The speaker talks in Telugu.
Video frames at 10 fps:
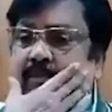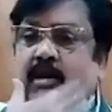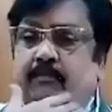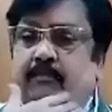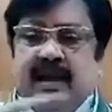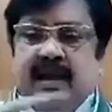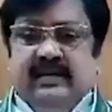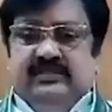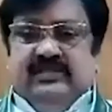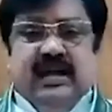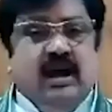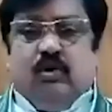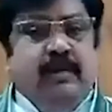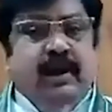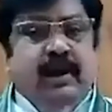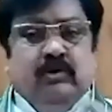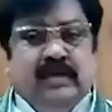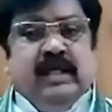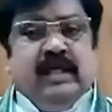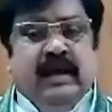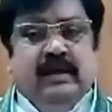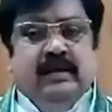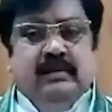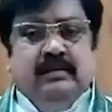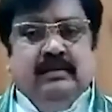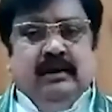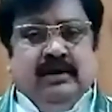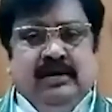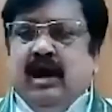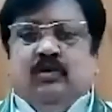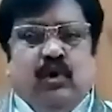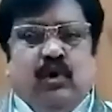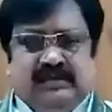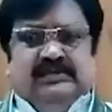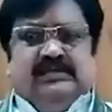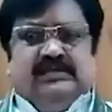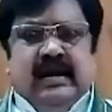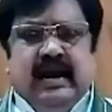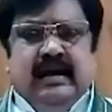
మేము పలకరించే హక్కు మాకు లేదా ఈ హక్కు హరిస్తారా